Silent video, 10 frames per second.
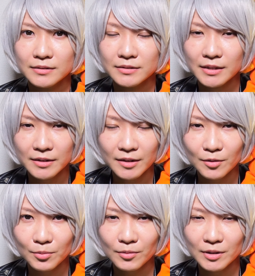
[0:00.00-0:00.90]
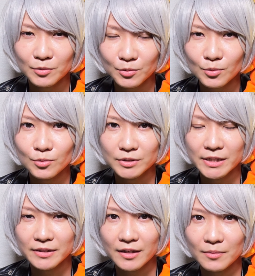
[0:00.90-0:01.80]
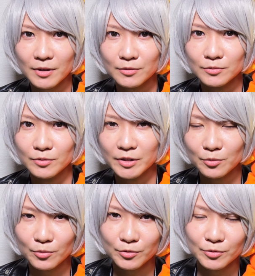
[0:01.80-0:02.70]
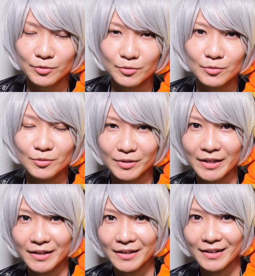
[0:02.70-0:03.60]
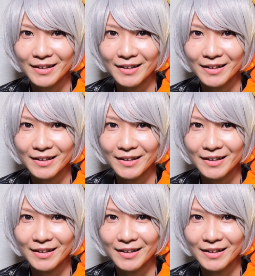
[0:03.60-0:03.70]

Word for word: センターフォワードとセンターバックの二刀流ということで、